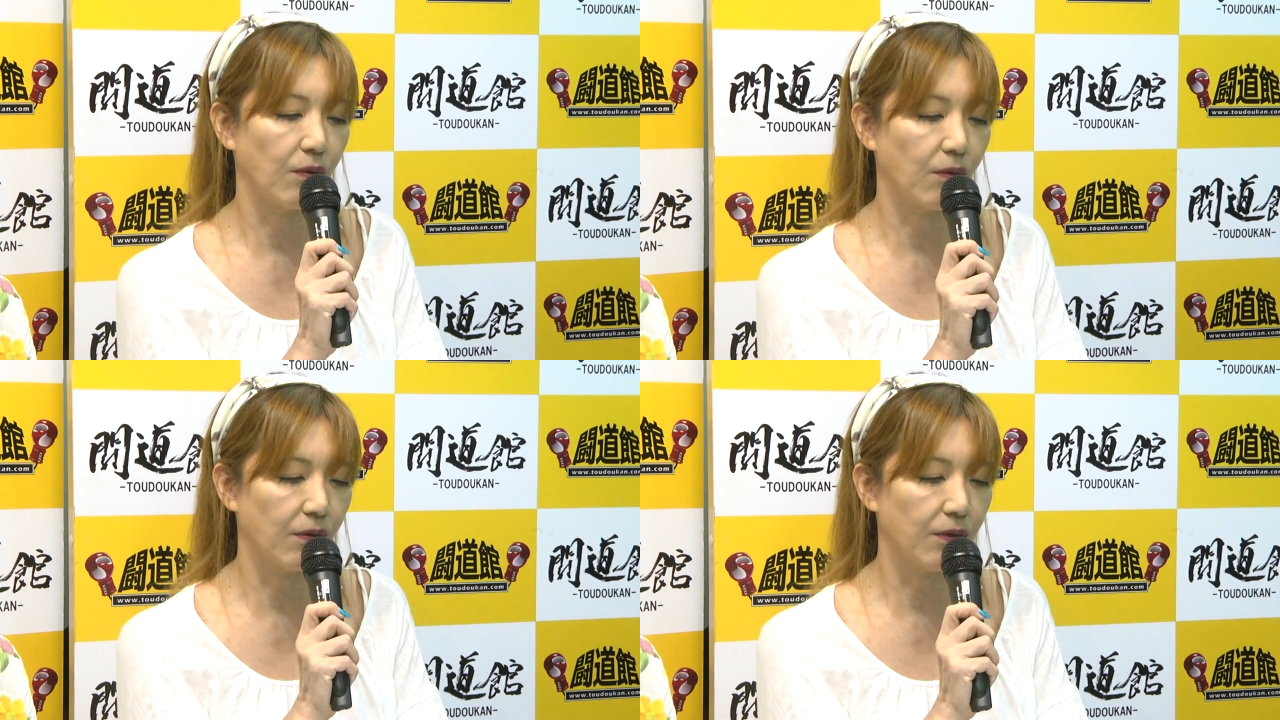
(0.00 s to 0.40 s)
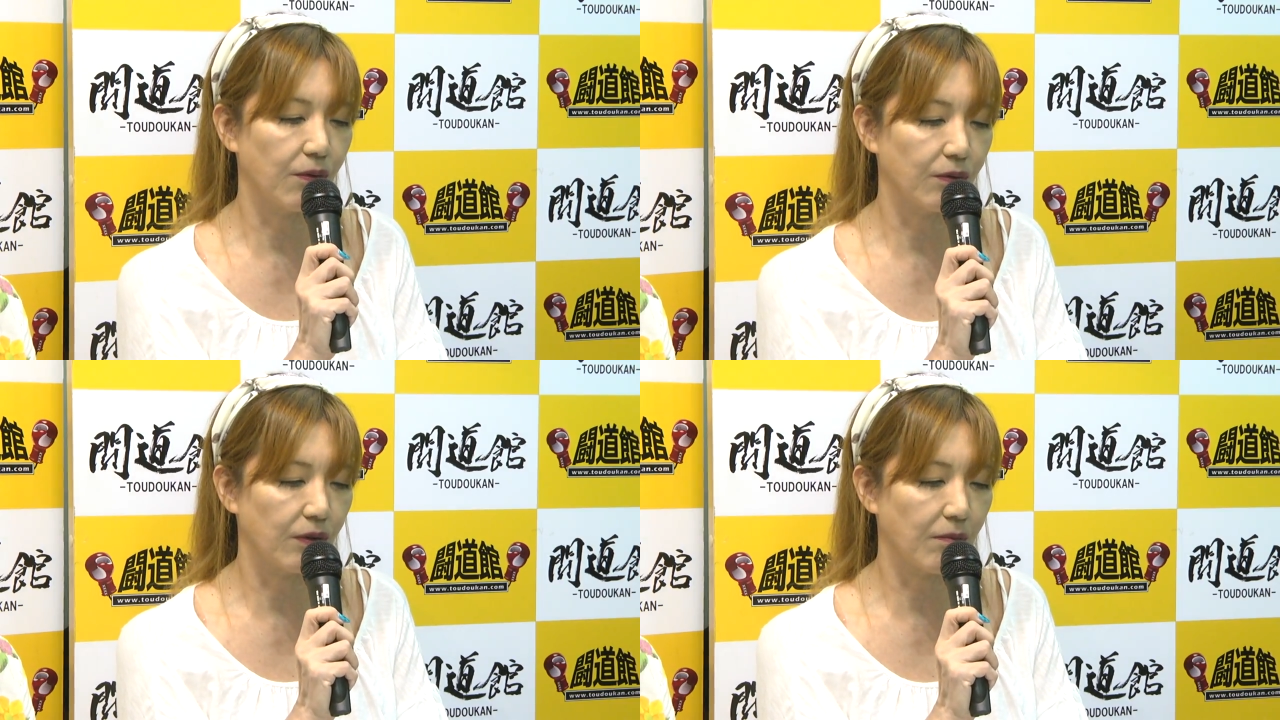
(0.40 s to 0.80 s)
こうい
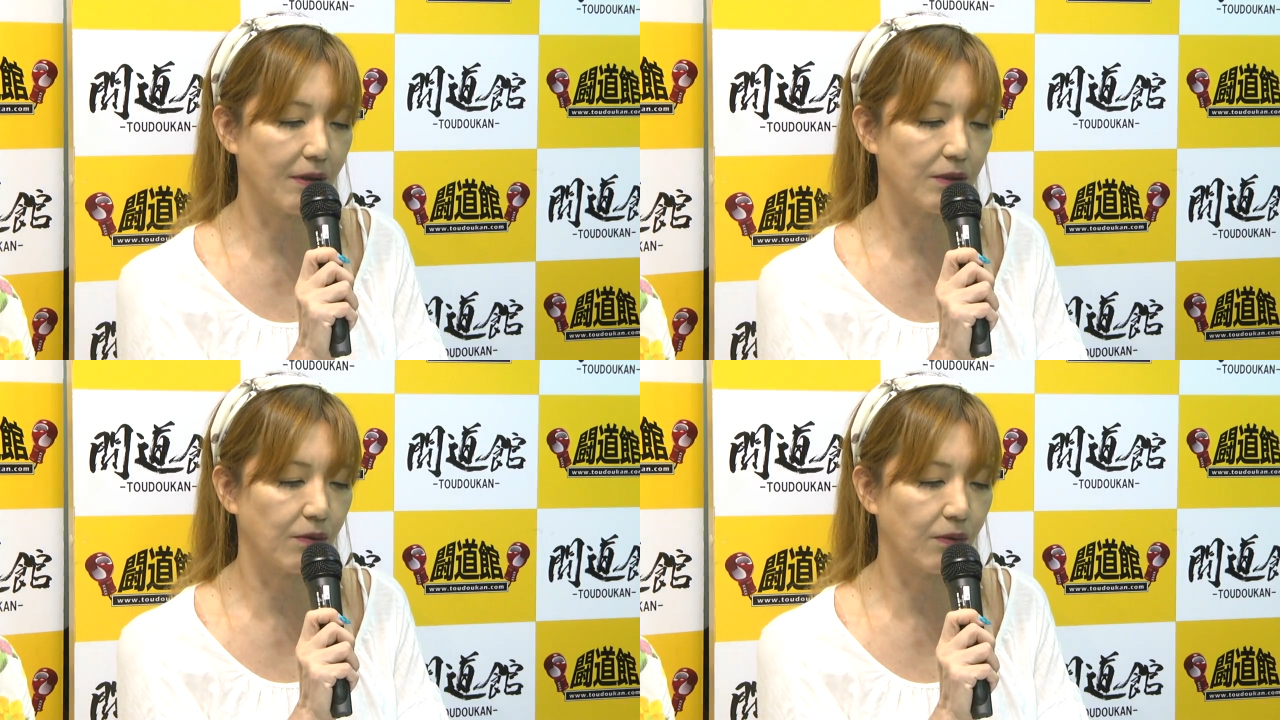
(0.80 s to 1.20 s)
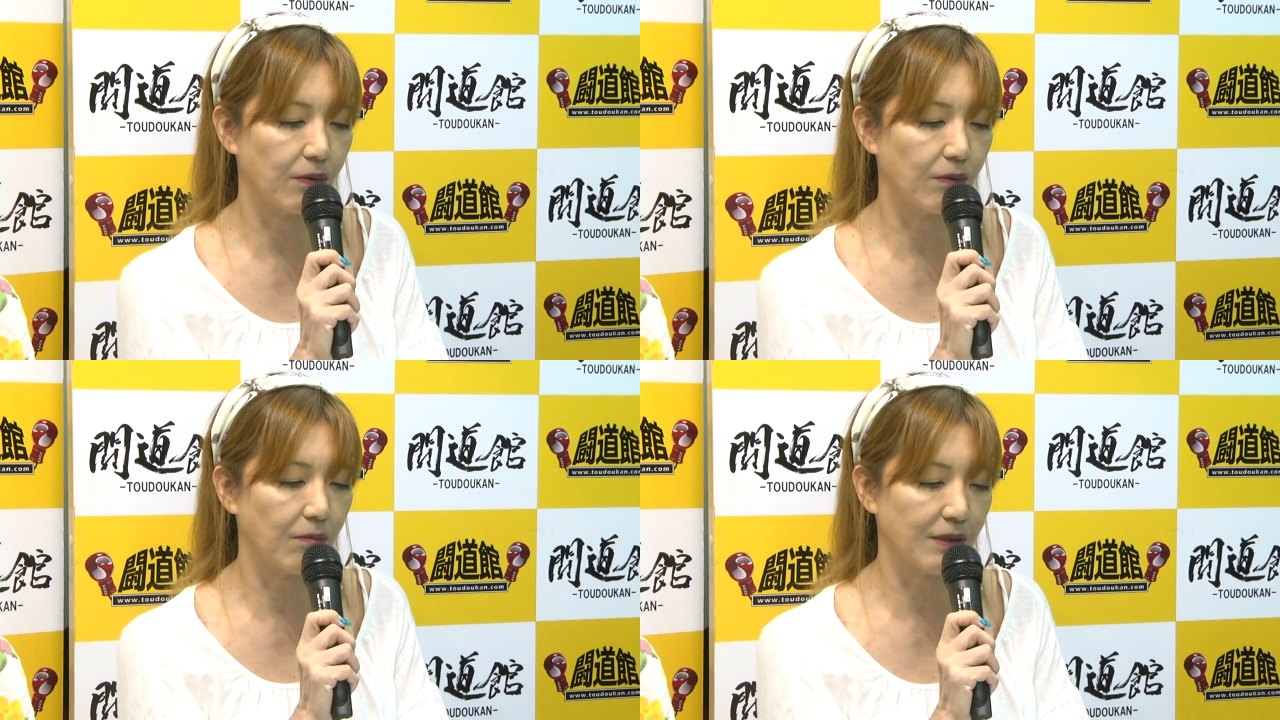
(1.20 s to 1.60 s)
う本当に場
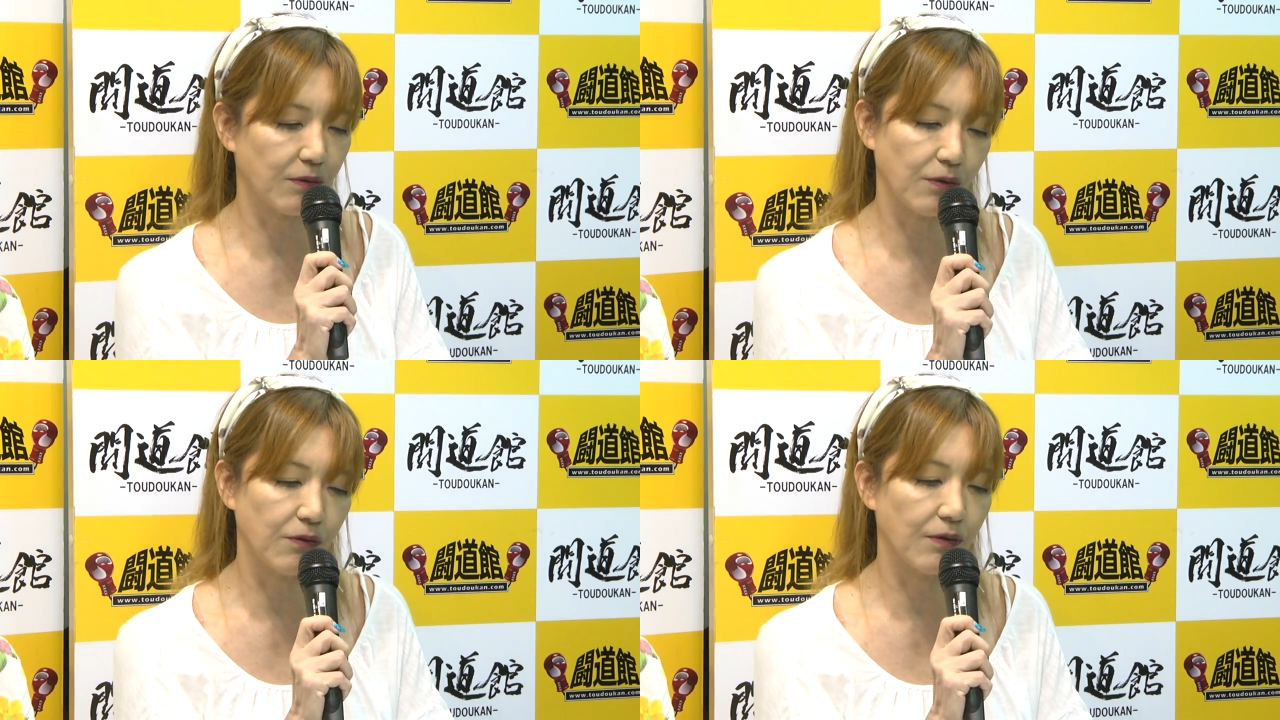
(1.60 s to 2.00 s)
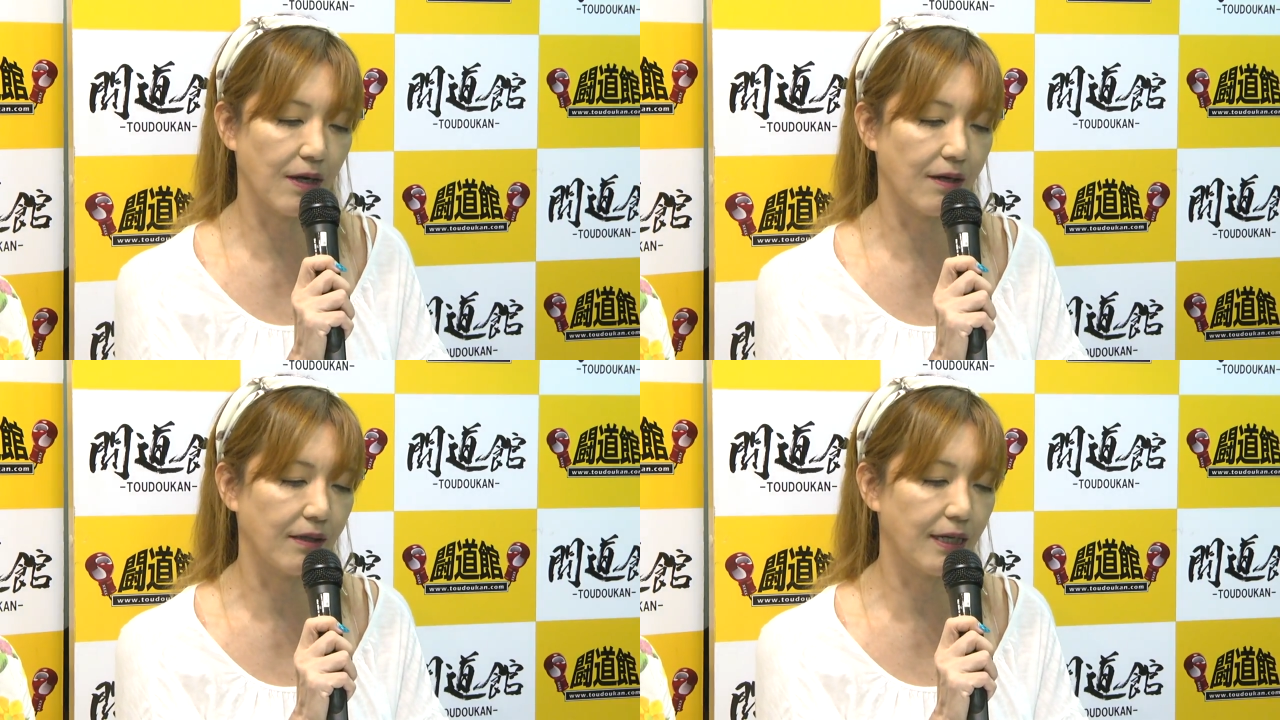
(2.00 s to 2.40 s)
所というか